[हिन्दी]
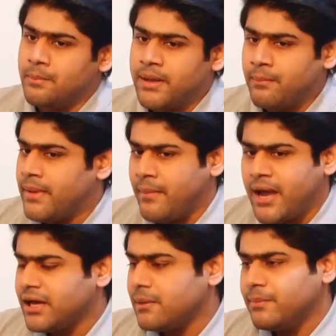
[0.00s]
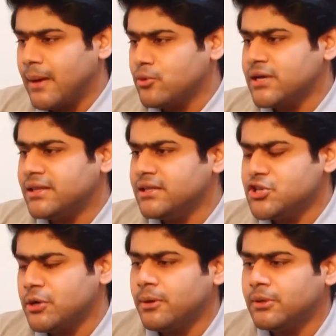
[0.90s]
मैं मैं मैं अगर अपना आपको ज़ाती
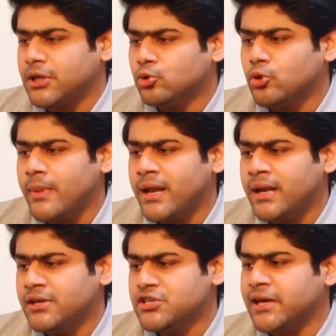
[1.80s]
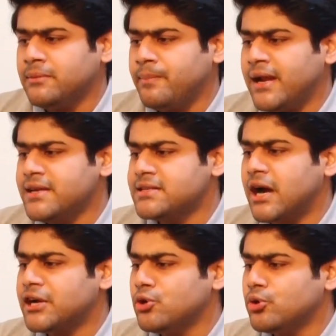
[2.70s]
तजर्बा बताऊं तो मैंने शायद पहले
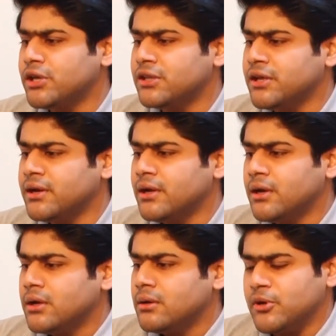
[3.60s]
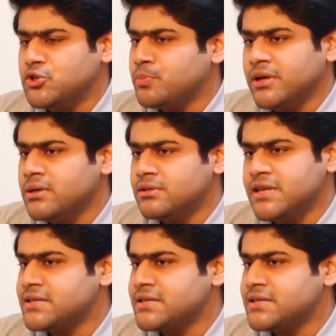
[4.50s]
साठ दिनों के अंदर पचपन से